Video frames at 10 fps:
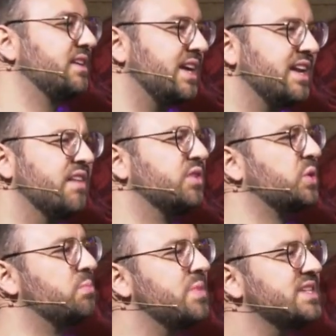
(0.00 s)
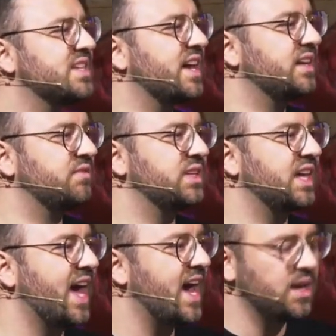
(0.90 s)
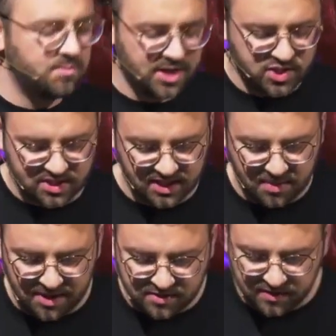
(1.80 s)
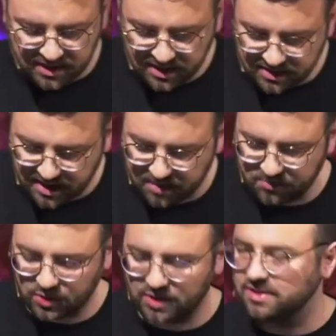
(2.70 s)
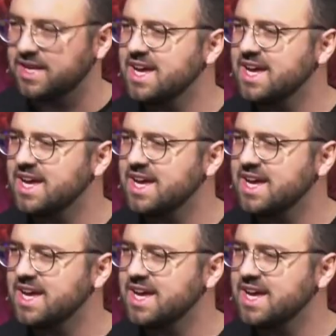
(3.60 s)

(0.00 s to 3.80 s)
Nein, er wird misshandelt, wie kein Mensch es jemals verdient haben könnte.